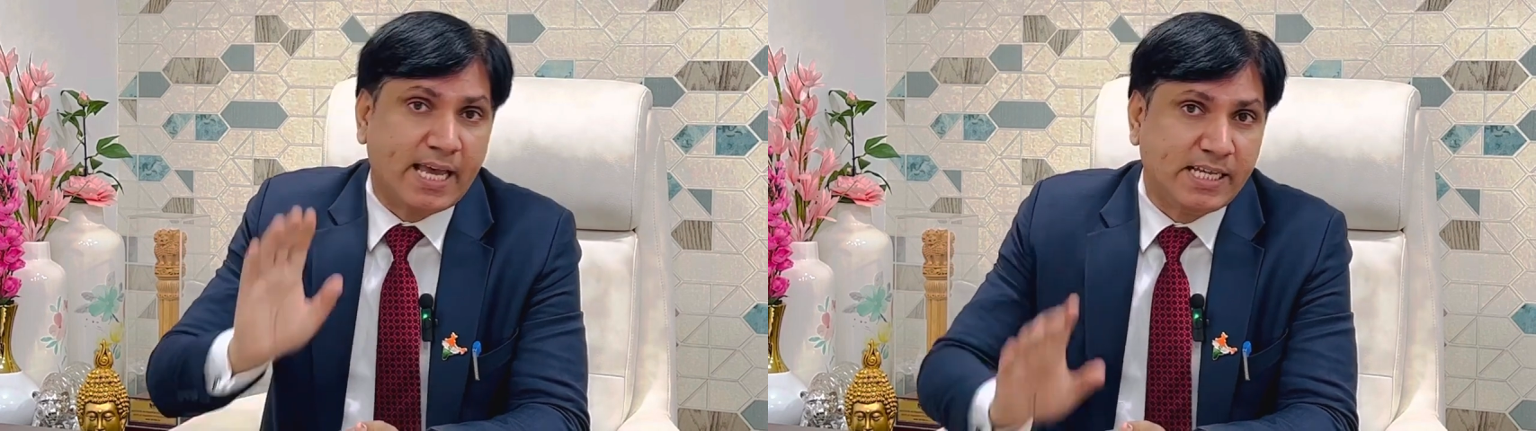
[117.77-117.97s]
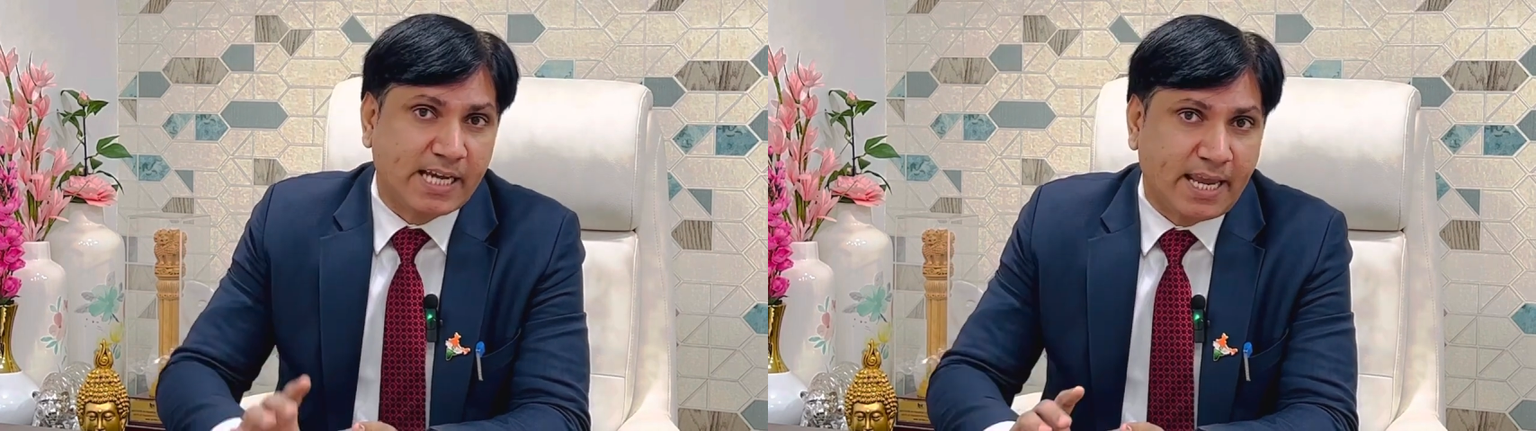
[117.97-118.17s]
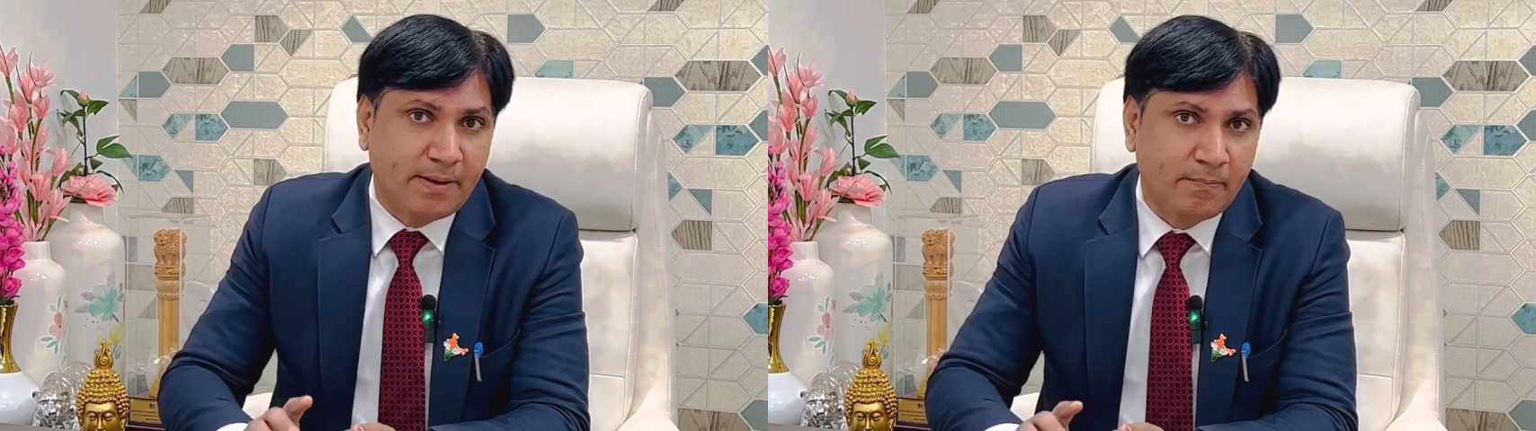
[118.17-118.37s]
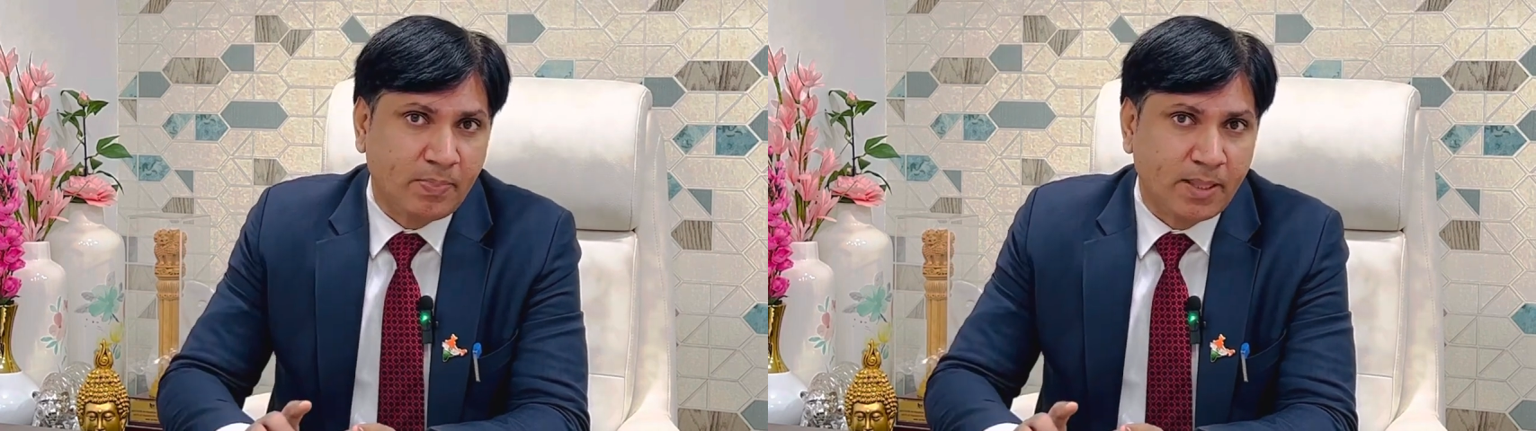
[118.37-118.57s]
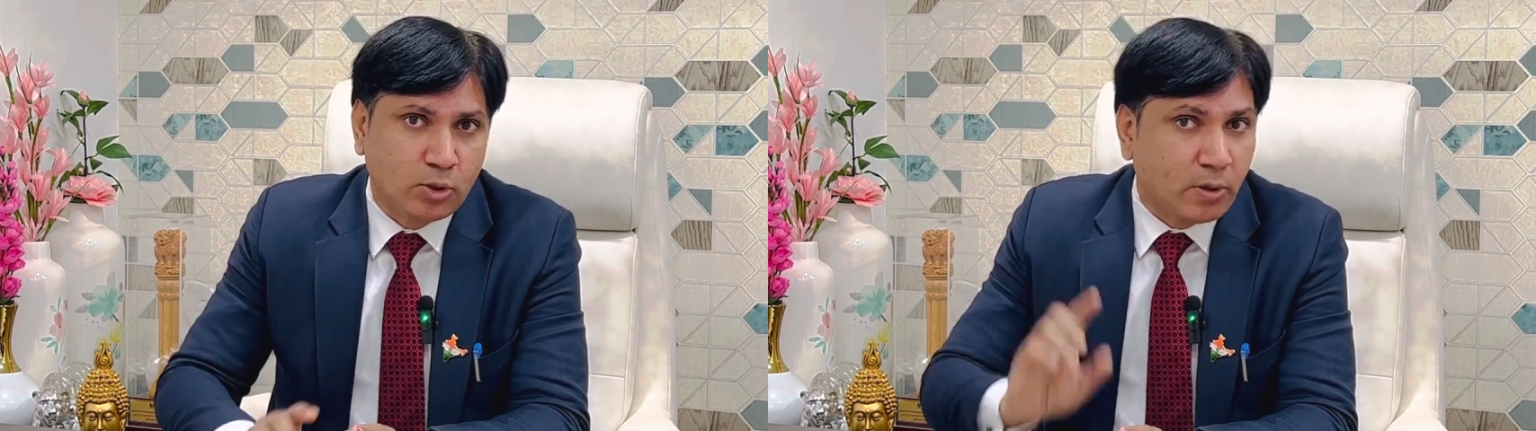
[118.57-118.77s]
किया जाए
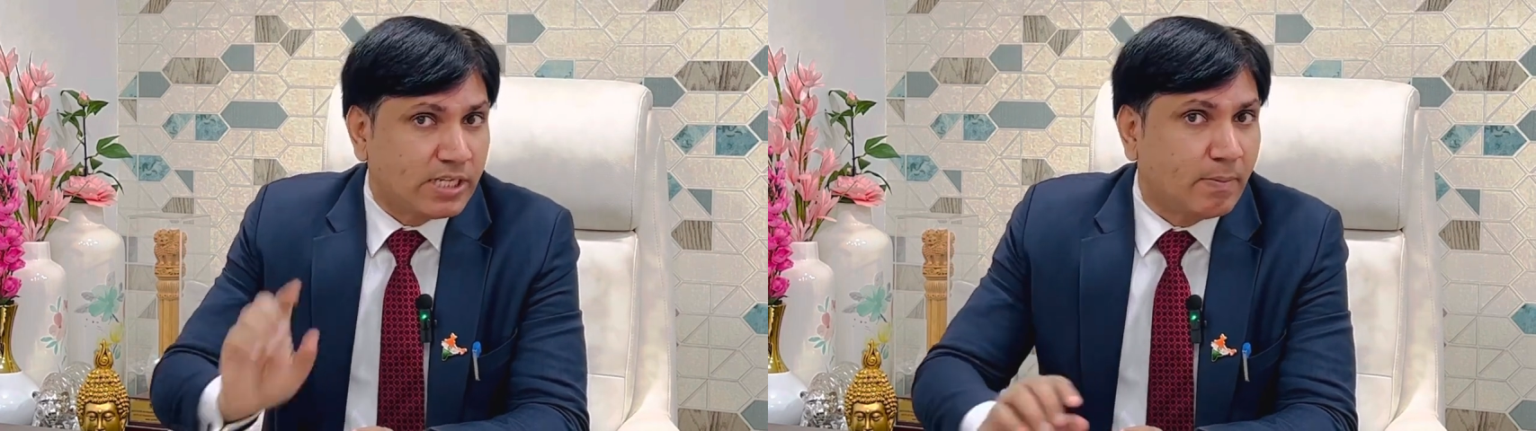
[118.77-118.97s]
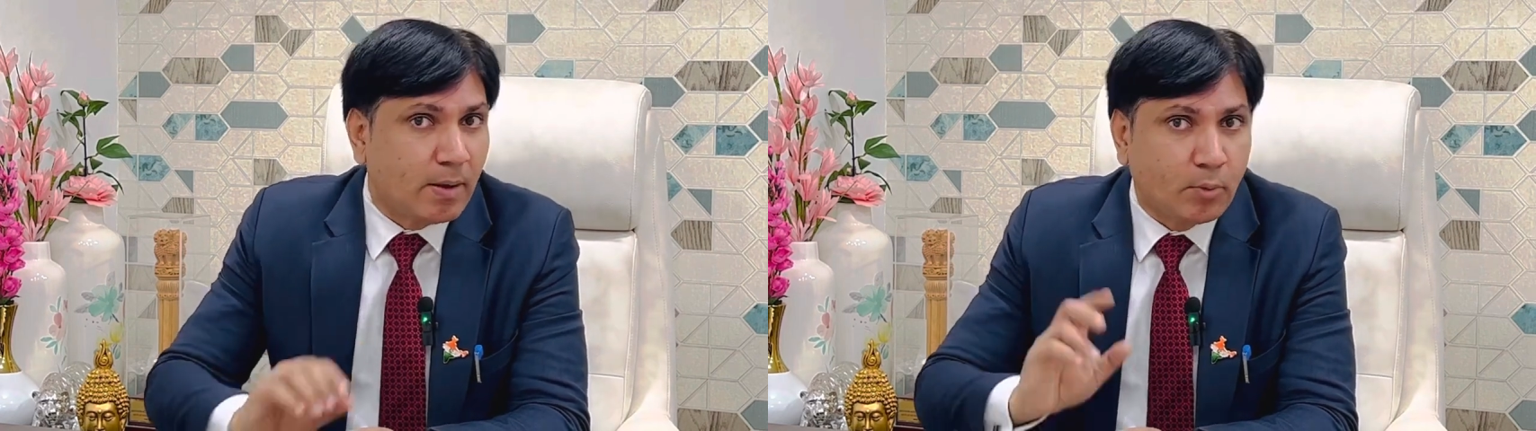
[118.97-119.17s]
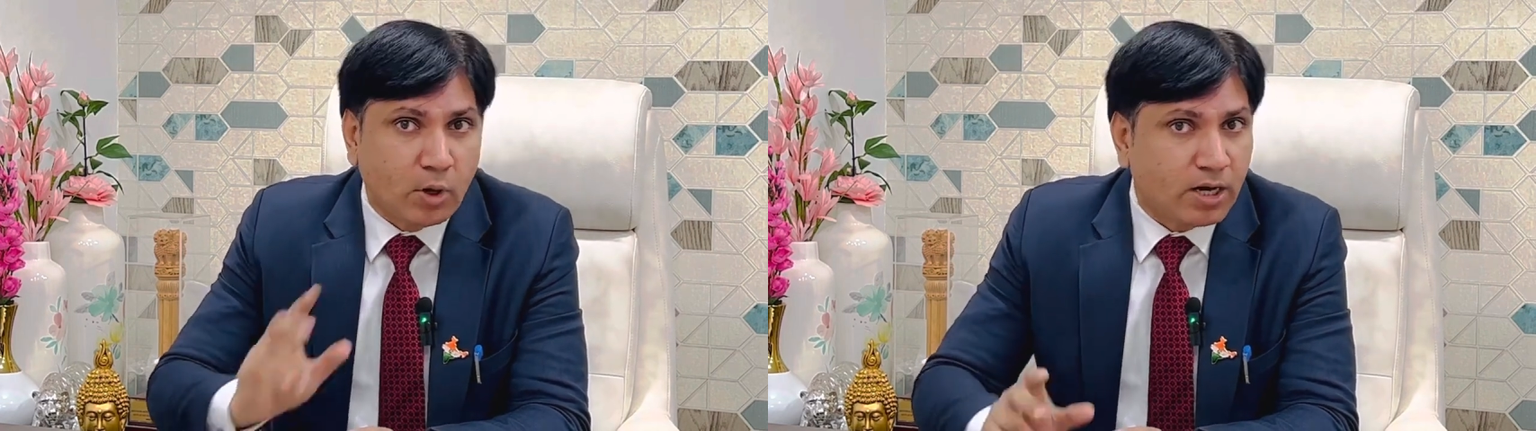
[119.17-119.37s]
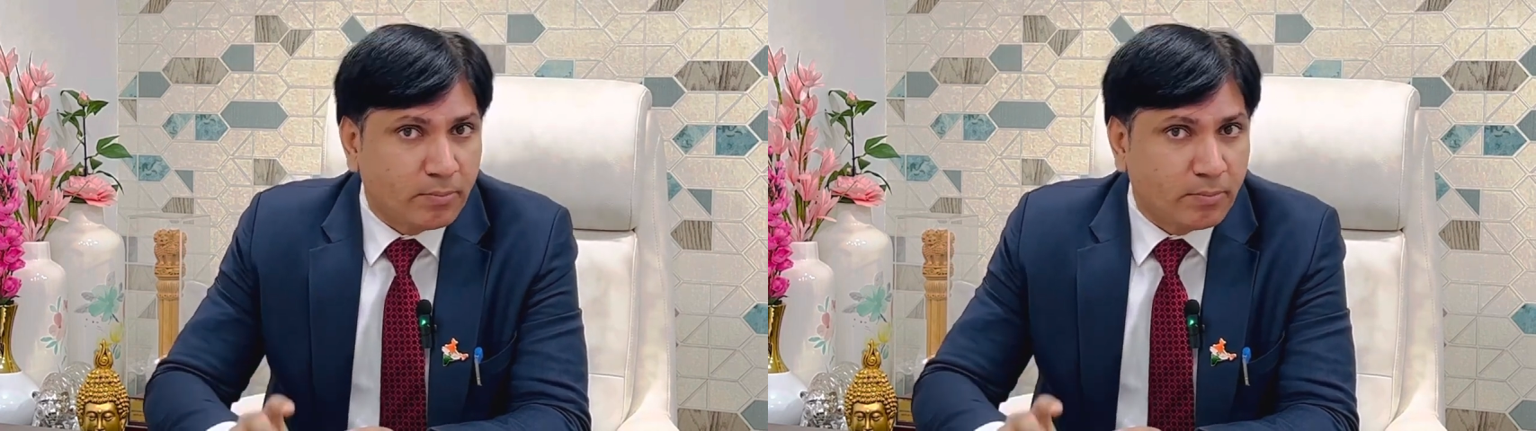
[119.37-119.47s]
क्योंकि जब आप ओरल